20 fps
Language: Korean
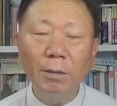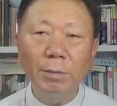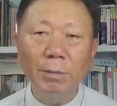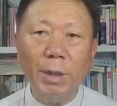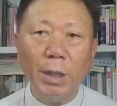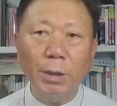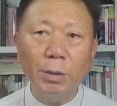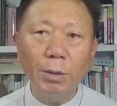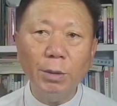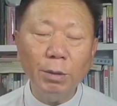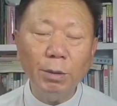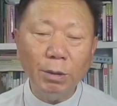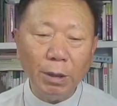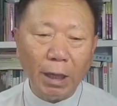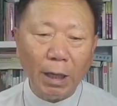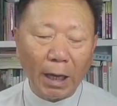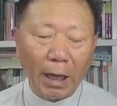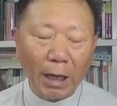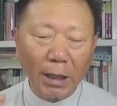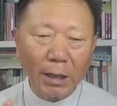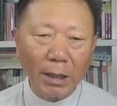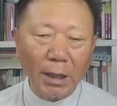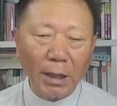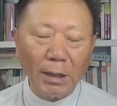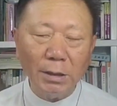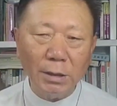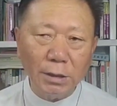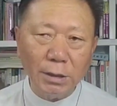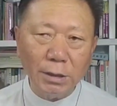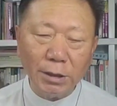바로
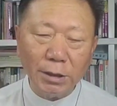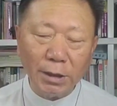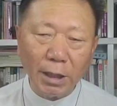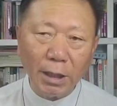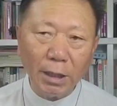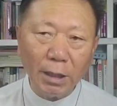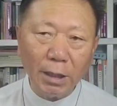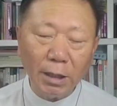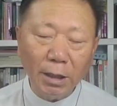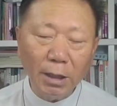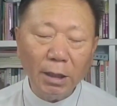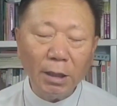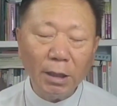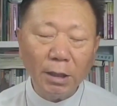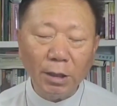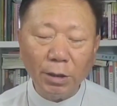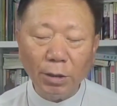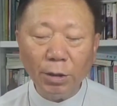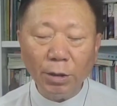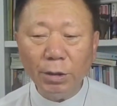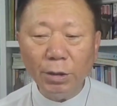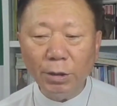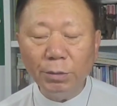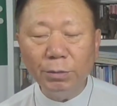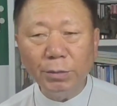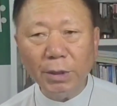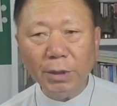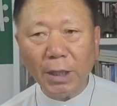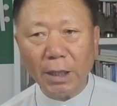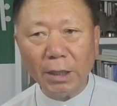악한 시대 그리고
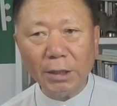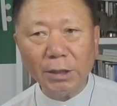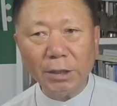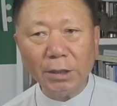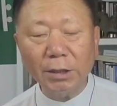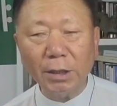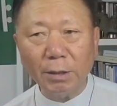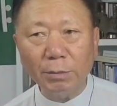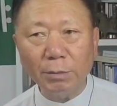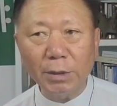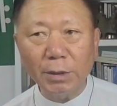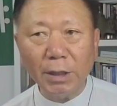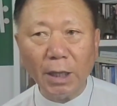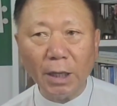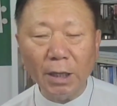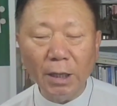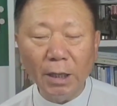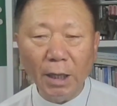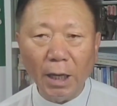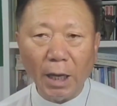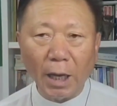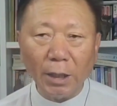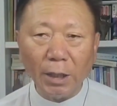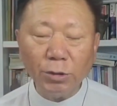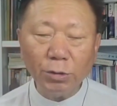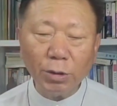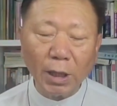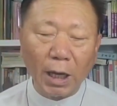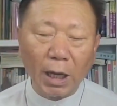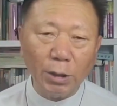음란한 시대입니다
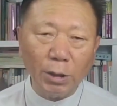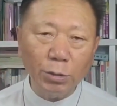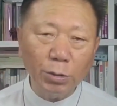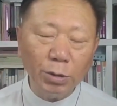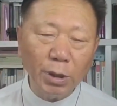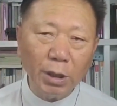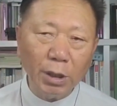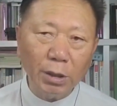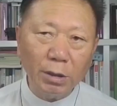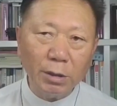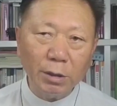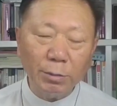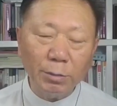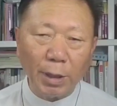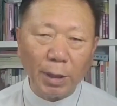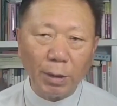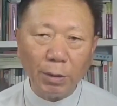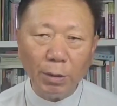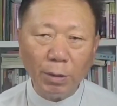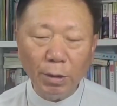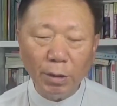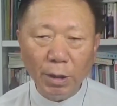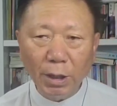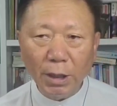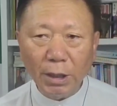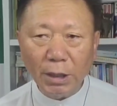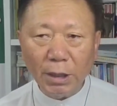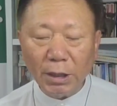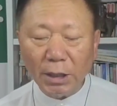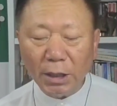아주 강조된 것이 바로
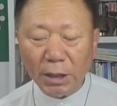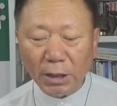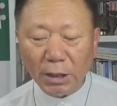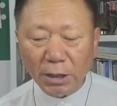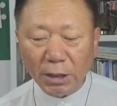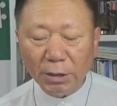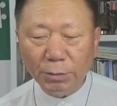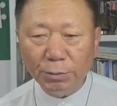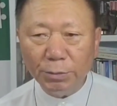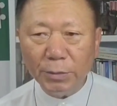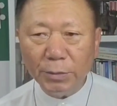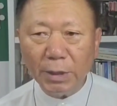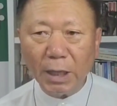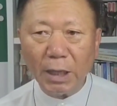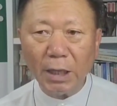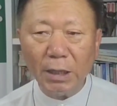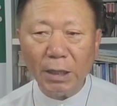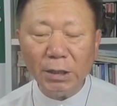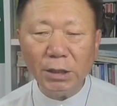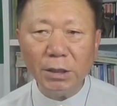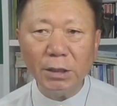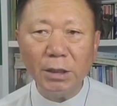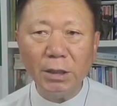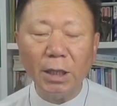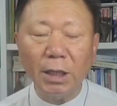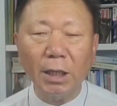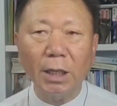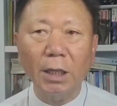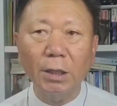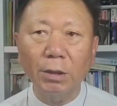이 음란한
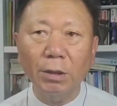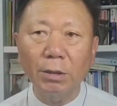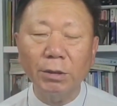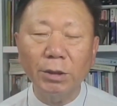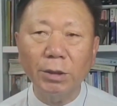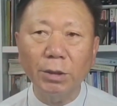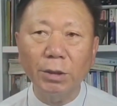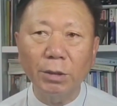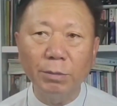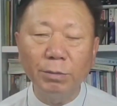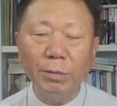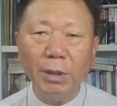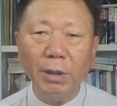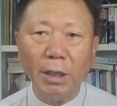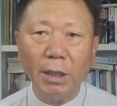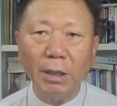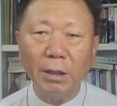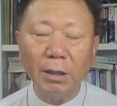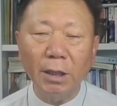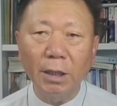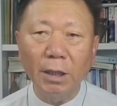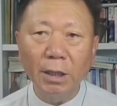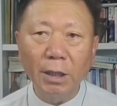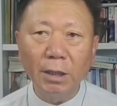시대라는 거죠 음란은